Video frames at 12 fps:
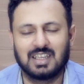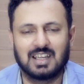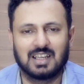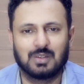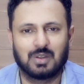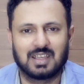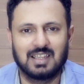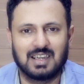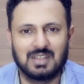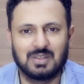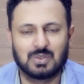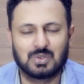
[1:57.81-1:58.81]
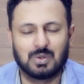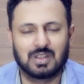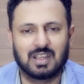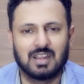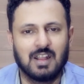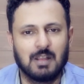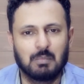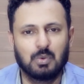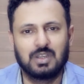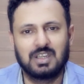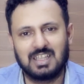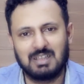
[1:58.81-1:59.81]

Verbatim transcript: एक आध और खिलाड़ी को छोड़कर पूरी